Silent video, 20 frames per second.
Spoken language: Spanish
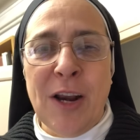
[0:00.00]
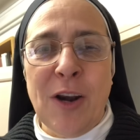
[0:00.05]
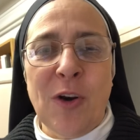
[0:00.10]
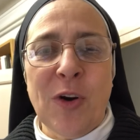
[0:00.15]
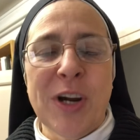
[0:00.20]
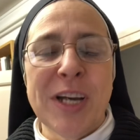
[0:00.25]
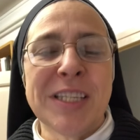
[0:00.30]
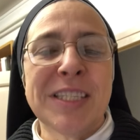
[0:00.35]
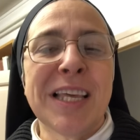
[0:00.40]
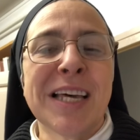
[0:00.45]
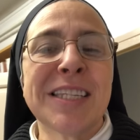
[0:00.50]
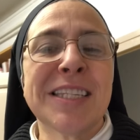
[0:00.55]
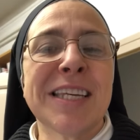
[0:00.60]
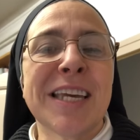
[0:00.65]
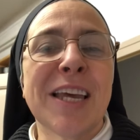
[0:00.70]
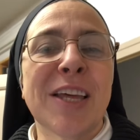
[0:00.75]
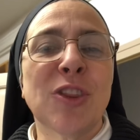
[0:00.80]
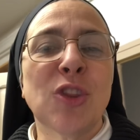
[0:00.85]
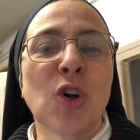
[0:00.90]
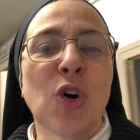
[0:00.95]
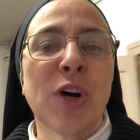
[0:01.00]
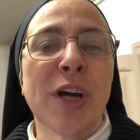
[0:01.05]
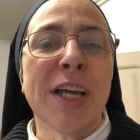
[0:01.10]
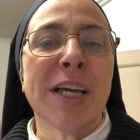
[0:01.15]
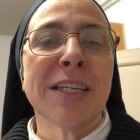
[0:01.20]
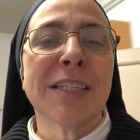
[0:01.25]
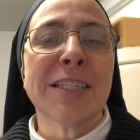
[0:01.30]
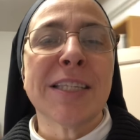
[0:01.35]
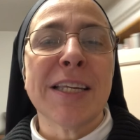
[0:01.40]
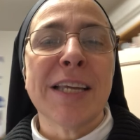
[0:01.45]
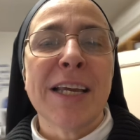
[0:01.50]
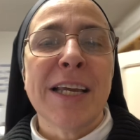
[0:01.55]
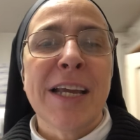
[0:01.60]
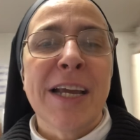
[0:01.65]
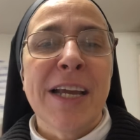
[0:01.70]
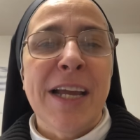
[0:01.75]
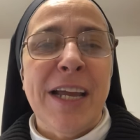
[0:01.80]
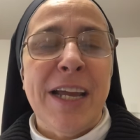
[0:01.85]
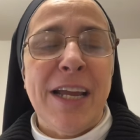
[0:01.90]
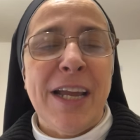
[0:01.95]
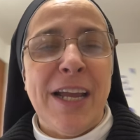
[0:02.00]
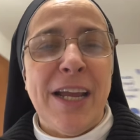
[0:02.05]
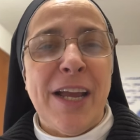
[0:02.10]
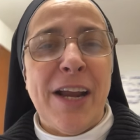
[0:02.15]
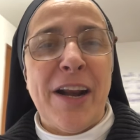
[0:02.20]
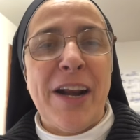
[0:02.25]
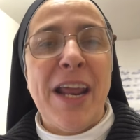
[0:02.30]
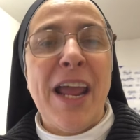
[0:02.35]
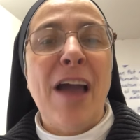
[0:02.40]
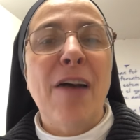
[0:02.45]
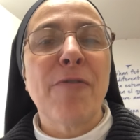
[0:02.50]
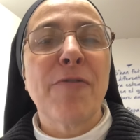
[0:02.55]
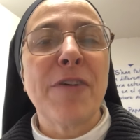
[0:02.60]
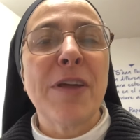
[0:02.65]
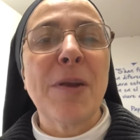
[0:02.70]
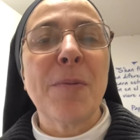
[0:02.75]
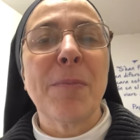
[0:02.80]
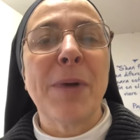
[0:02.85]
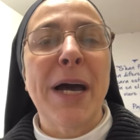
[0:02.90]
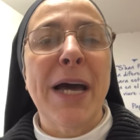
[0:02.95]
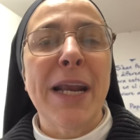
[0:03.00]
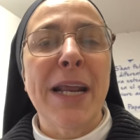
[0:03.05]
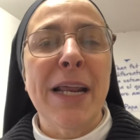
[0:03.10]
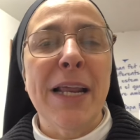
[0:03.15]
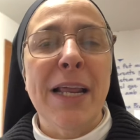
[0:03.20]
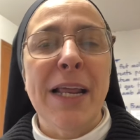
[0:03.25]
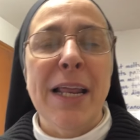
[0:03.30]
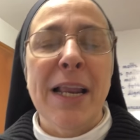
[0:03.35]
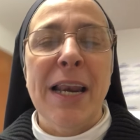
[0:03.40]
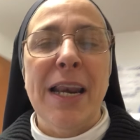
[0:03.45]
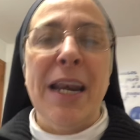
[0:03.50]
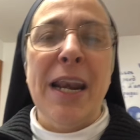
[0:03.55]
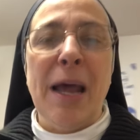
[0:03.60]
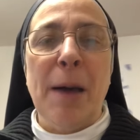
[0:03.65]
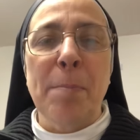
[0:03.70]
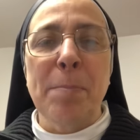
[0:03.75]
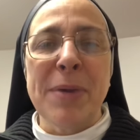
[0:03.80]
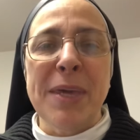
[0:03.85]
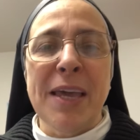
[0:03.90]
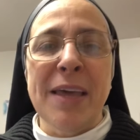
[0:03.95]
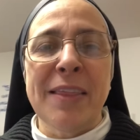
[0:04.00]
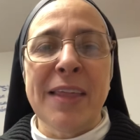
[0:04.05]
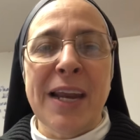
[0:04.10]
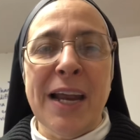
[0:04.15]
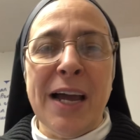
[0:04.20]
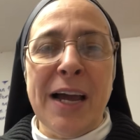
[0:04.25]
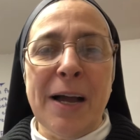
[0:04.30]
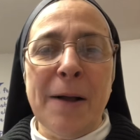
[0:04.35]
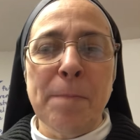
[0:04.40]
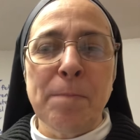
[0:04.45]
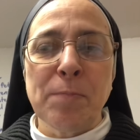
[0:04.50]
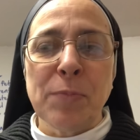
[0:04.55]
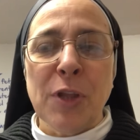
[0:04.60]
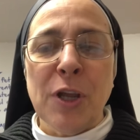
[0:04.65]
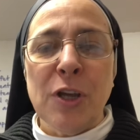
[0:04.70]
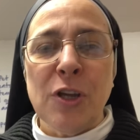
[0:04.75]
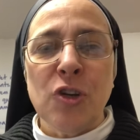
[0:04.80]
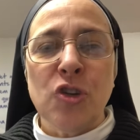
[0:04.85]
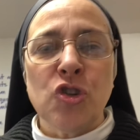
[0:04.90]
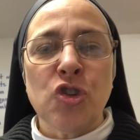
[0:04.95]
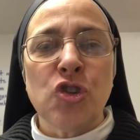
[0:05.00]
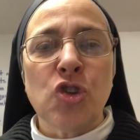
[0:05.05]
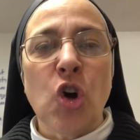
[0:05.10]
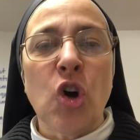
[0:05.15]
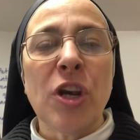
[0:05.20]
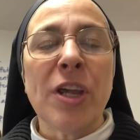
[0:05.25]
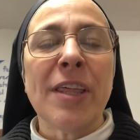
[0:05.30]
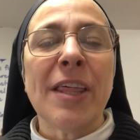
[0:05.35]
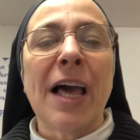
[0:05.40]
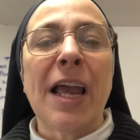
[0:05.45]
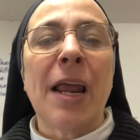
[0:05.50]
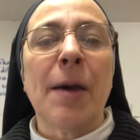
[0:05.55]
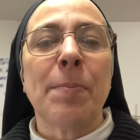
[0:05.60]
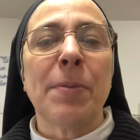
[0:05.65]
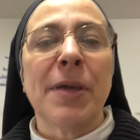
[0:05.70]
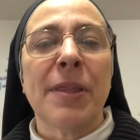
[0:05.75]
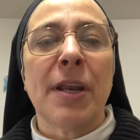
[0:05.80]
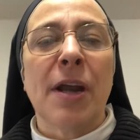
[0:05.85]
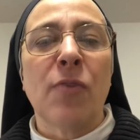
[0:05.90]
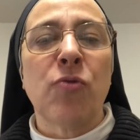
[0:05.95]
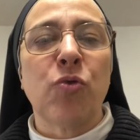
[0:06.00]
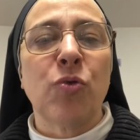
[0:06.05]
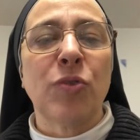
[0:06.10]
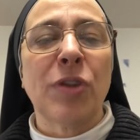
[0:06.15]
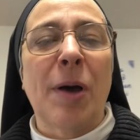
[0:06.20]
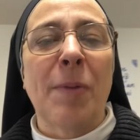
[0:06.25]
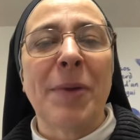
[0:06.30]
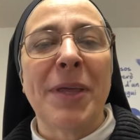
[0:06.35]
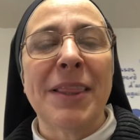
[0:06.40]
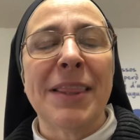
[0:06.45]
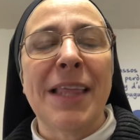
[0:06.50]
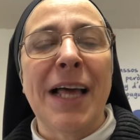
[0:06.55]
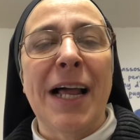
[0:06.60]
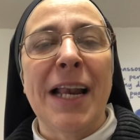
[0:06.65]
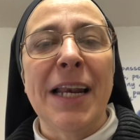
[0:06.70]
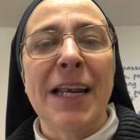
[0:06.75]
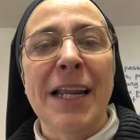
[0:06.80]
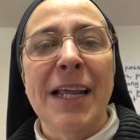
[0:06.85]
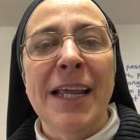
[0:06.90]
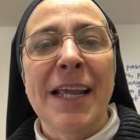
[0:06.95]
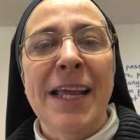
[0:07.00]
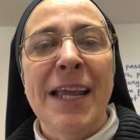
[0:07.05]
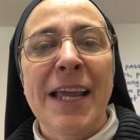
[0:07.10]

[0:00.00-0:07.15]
Lo que está haciendo es eh, reafirmar la piedra sólida, la piedra fundamental,